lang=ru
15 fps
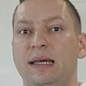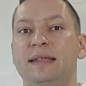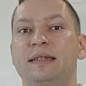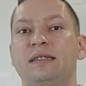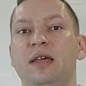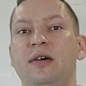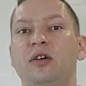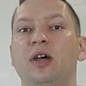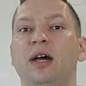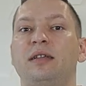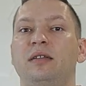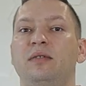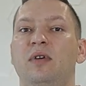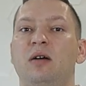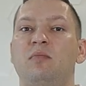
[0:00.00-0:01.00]
Я не знаю,
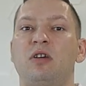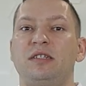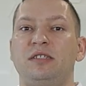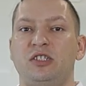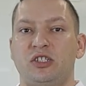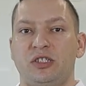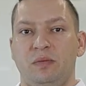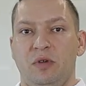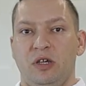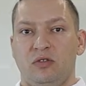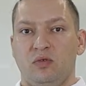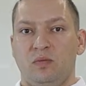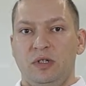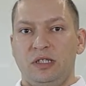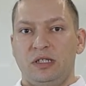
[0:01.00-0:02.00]
как ты вообразишь себе
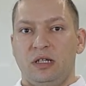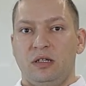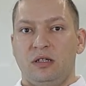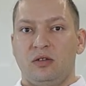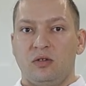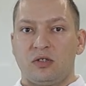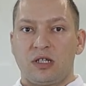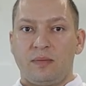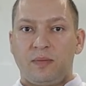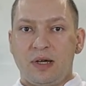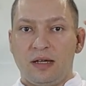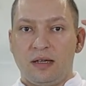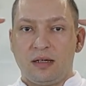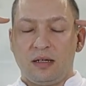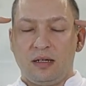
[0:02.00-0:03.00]
эту мысль, но
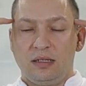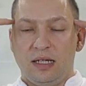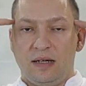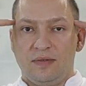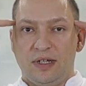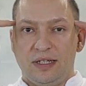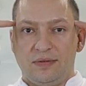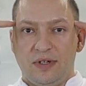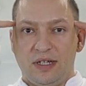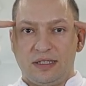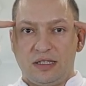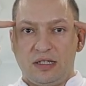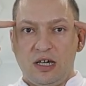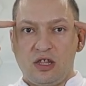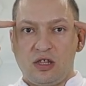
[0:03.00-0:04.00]
самая главная твоя
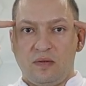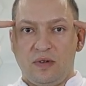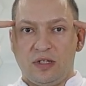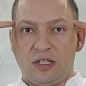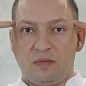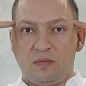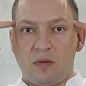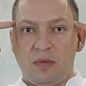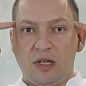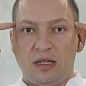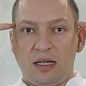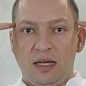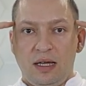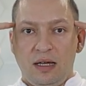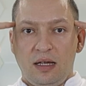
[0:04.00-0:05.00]
задача в этот
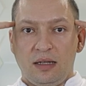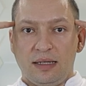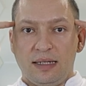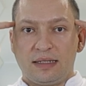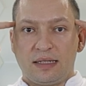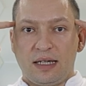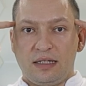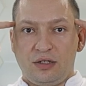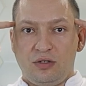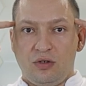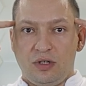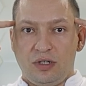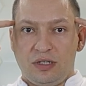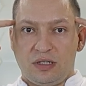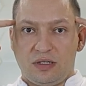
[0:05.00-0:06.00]
момент достать
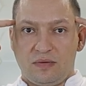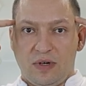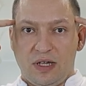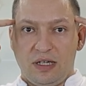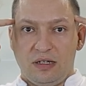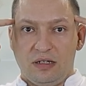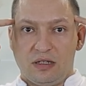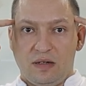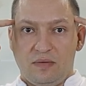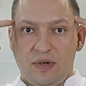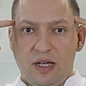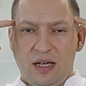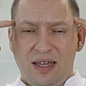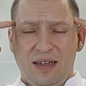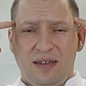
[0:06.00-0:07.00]
ее из своей
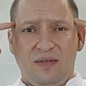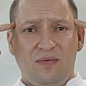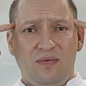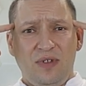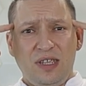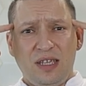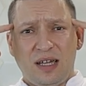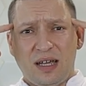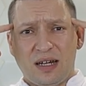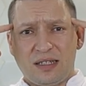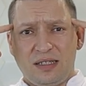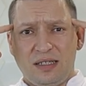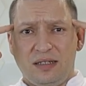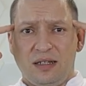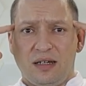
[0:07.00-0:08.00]
головы в виде
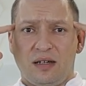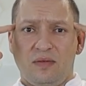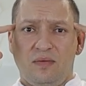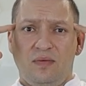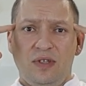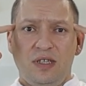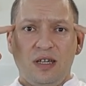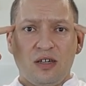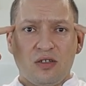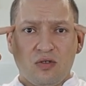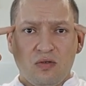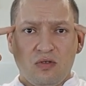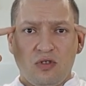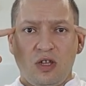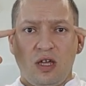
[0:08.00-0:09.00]
картинок, в виде
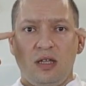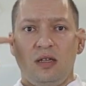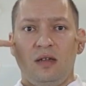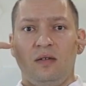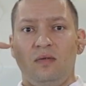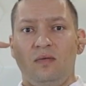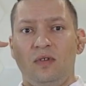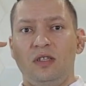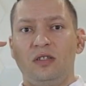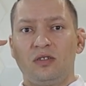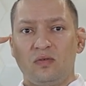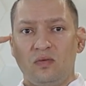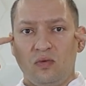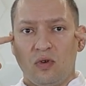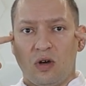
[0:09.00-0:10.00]
ощущений, в виде
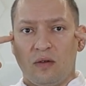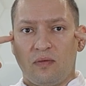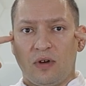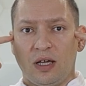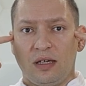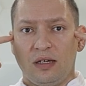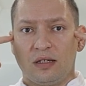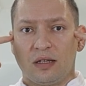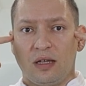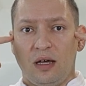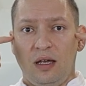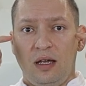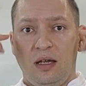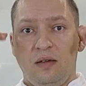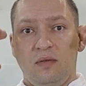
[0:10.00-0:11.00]
звуков
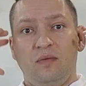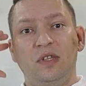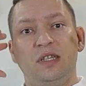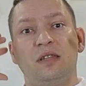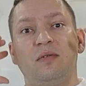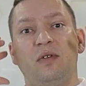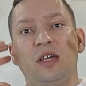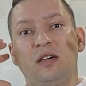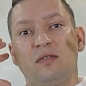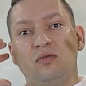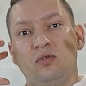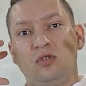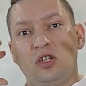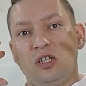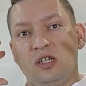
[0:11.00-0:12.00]
каких-то, в виде твоих
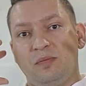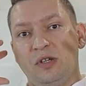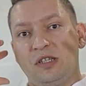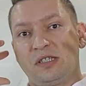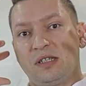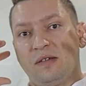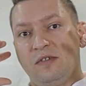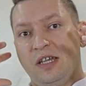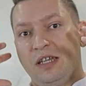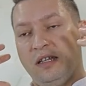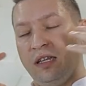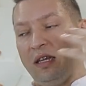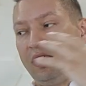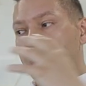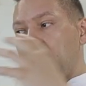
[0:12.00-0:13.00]
внутренних
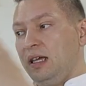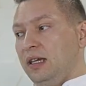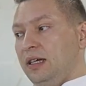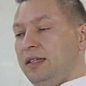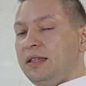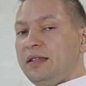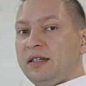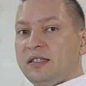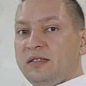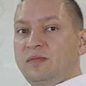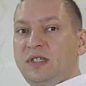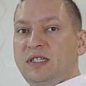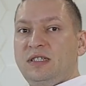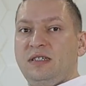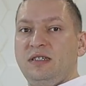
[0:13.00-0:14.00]
представлений. И где-то
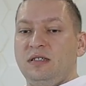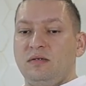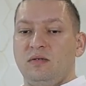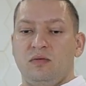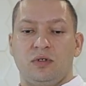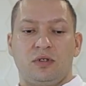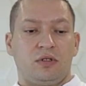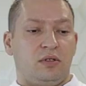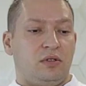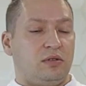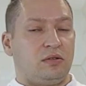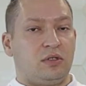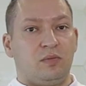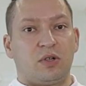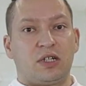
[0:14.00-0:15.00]
разместить вот
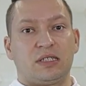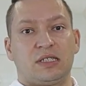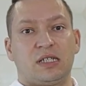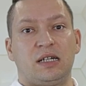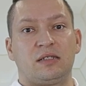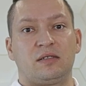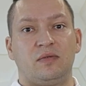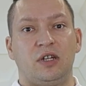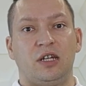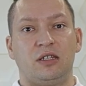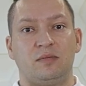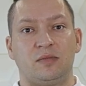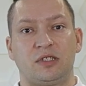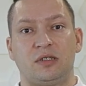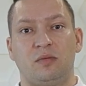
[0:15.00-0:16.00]
на пространстве
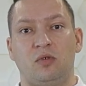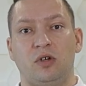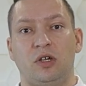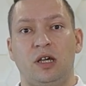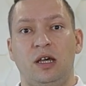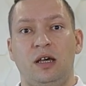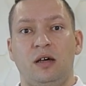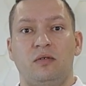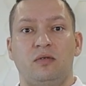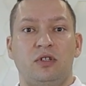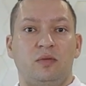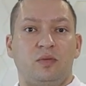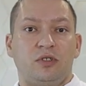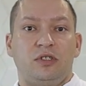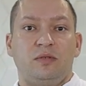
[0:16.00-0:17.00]
рядом с собой. Вот,
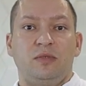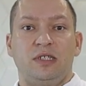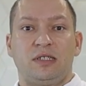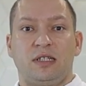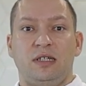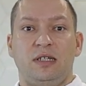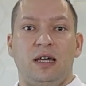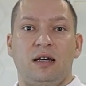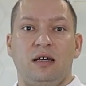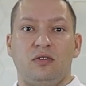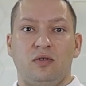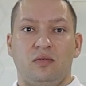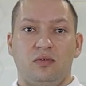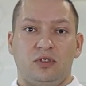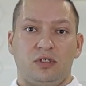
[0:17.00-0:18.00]
допустим, если я
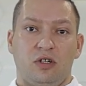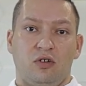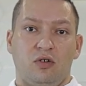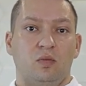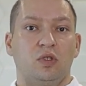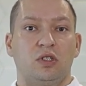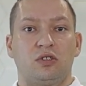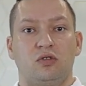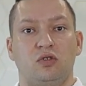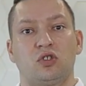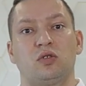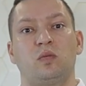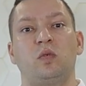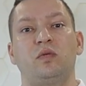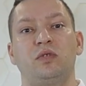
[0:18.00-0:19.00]
готовлюсь к какому-то
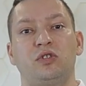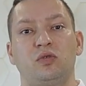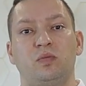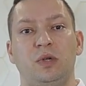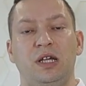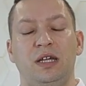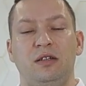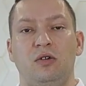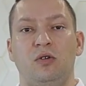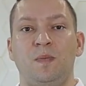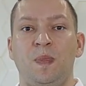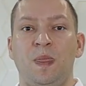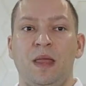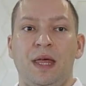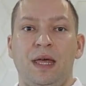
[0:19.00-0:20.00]
сложному выступлению
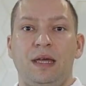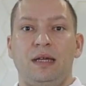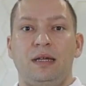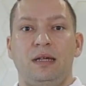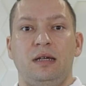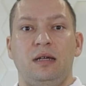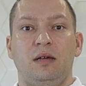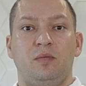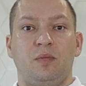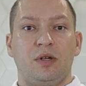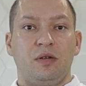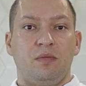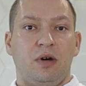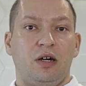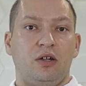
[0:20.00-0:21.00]
и
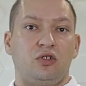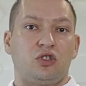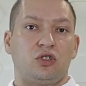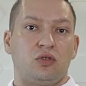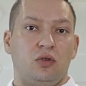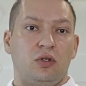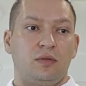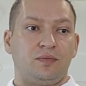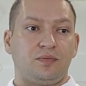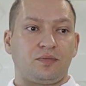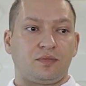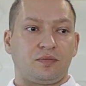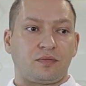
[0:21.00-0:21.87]
понимаю, что